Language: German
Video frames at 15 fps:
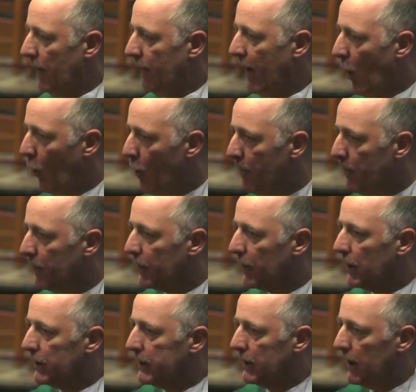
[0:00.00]
warum
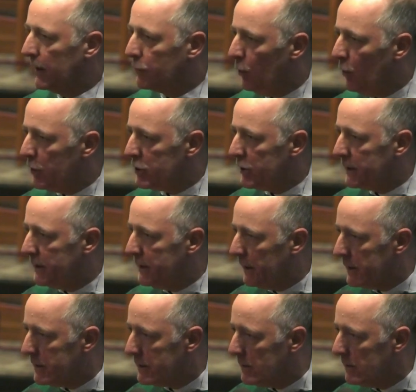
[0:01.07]
die katholische
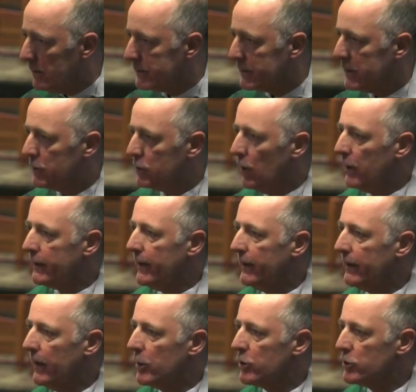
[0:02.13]
Kirche sich dort
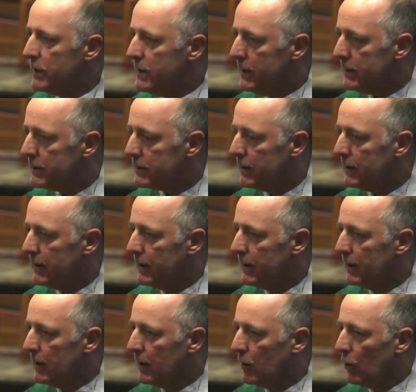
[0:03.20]
engagiert
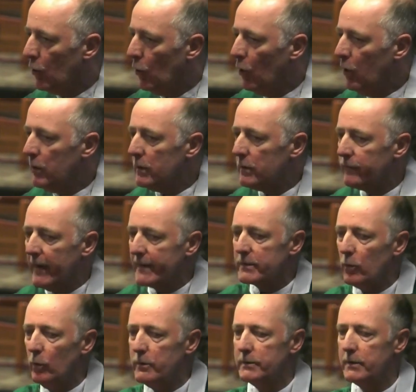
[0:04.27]
und
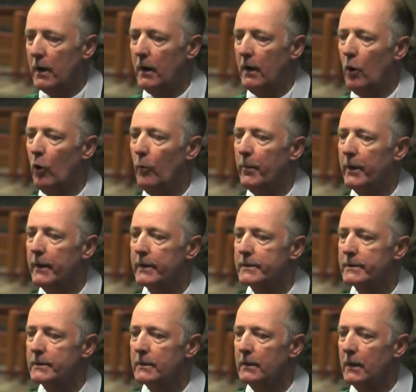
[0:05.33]
was unser Glaube
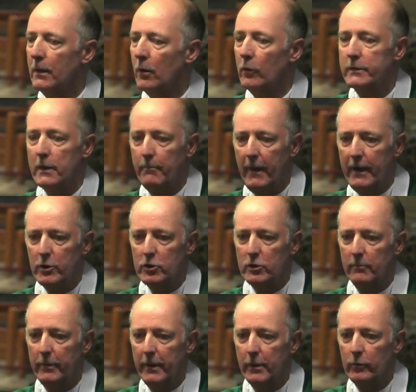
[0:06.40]
ist, unser
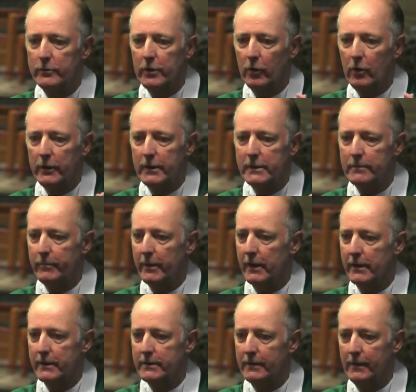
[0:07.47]
Menschenbild, unser
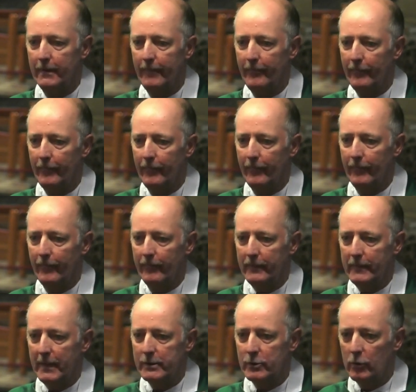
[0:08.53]
Gottesbild,
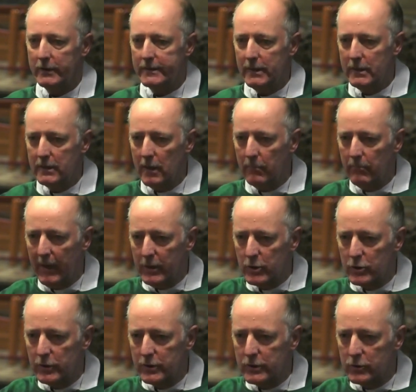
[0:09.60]
dass Gott sich den
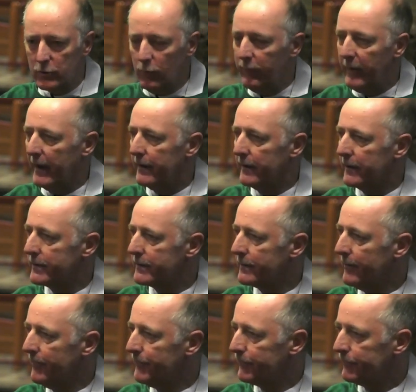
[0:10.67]
Menschen zuwendet.